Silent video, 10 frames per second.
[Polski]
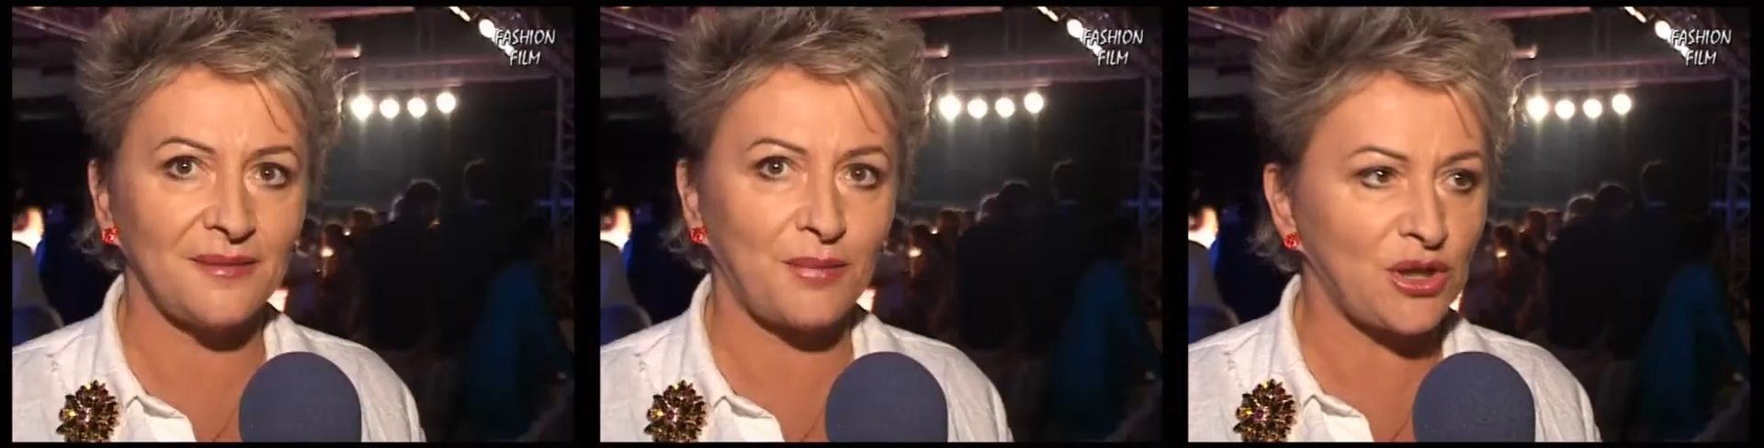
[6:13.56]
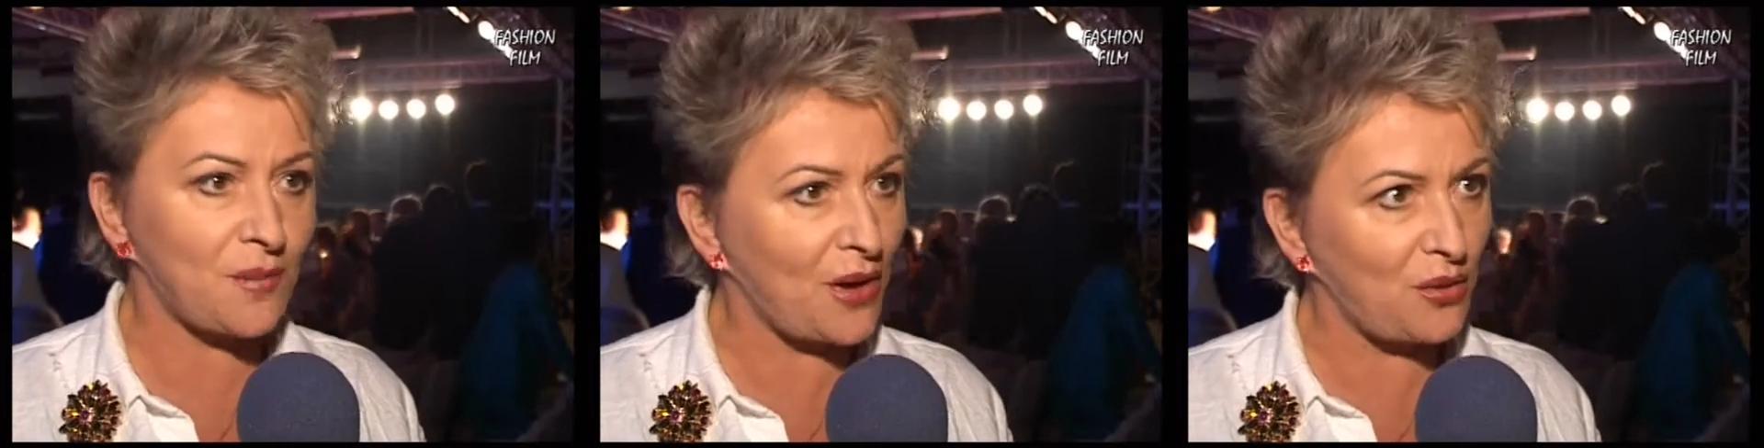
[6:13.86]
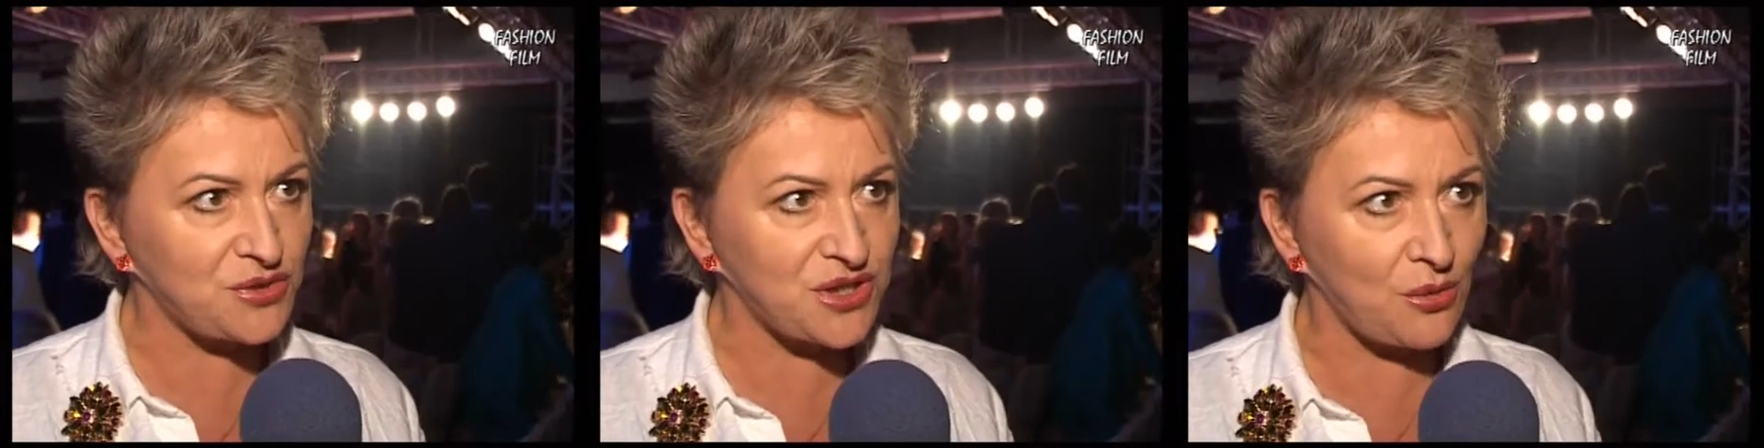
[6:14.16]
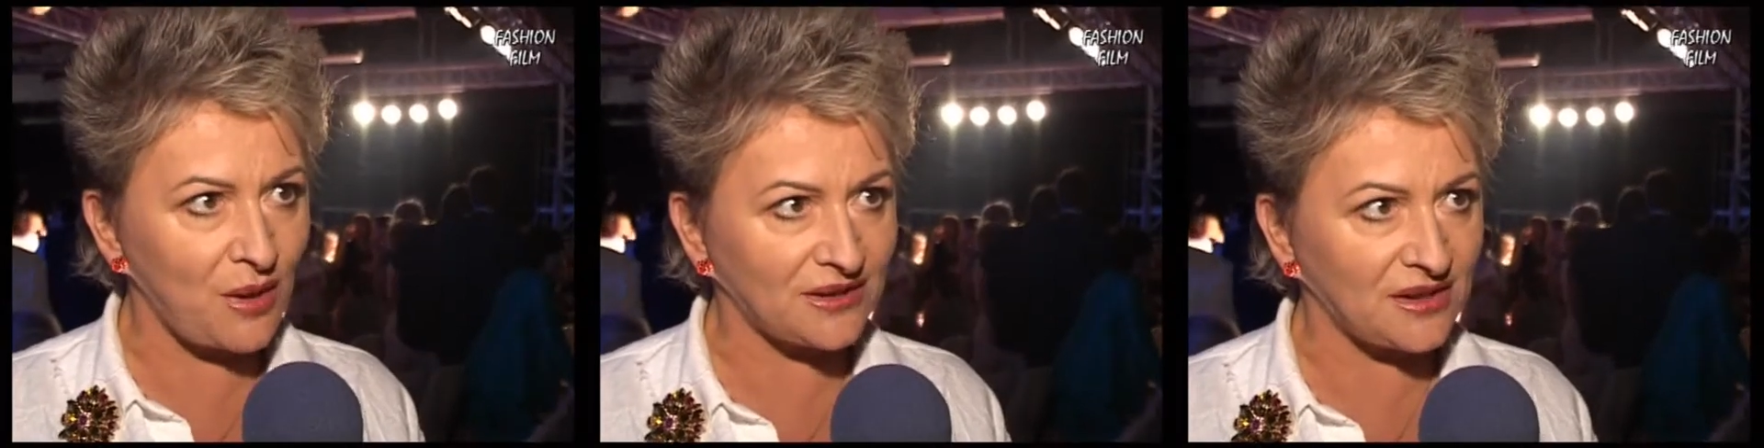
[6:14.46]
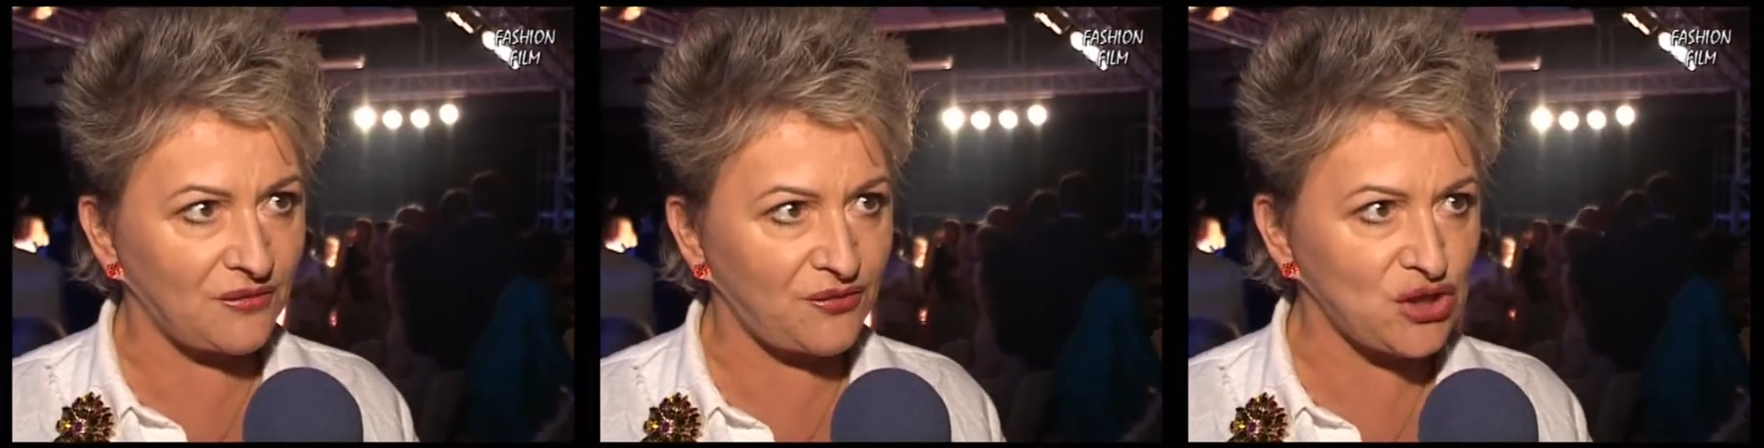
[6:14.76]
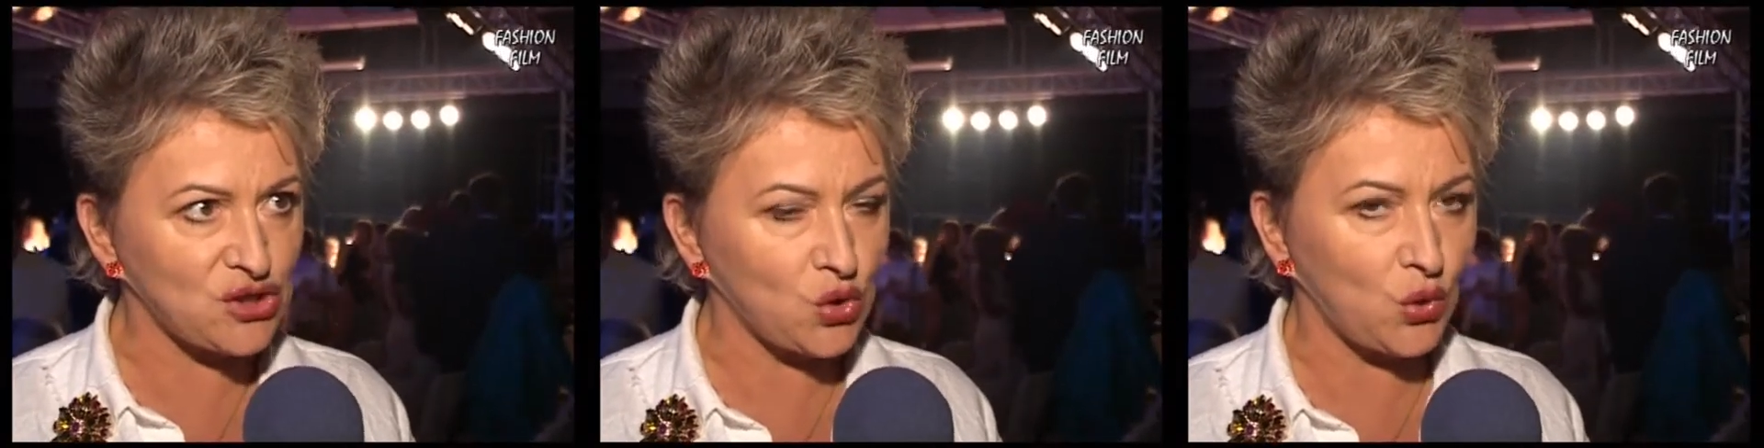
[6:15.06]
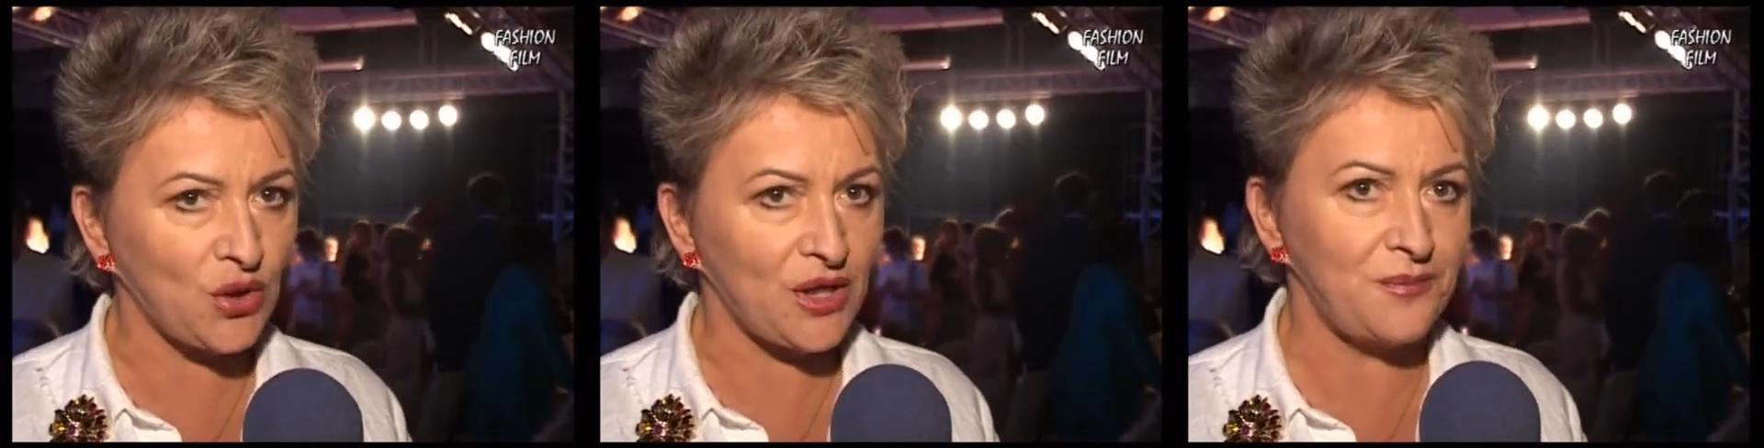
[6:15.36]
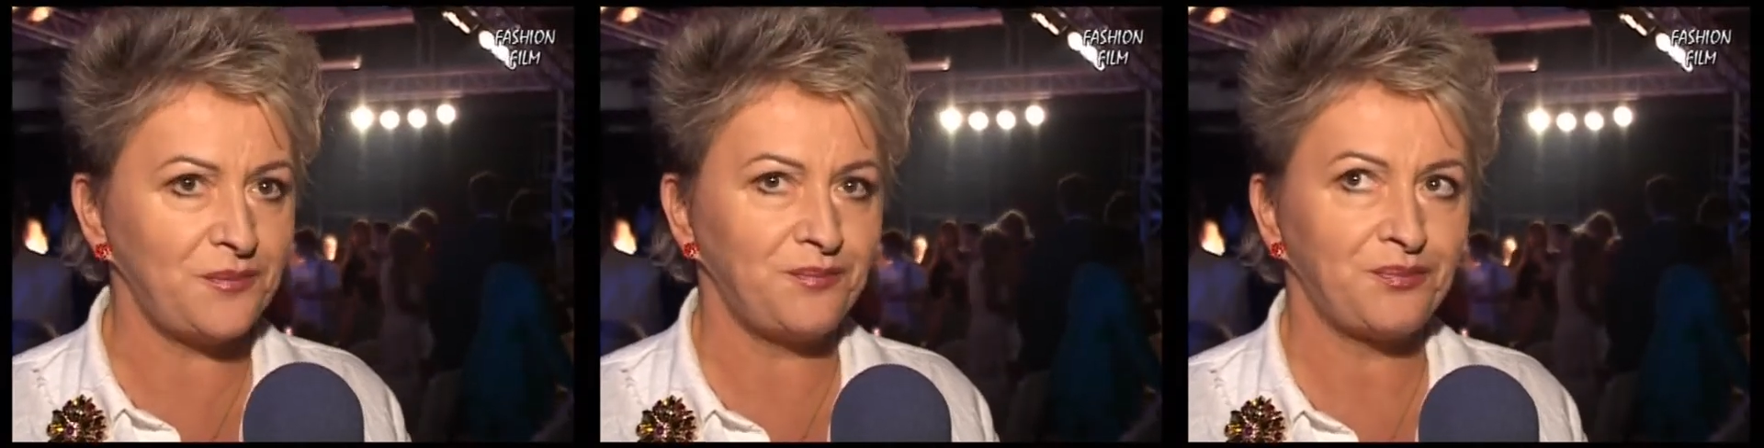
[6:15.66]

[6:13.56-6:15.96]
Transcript: E, podobały mi się gładkie fryzury.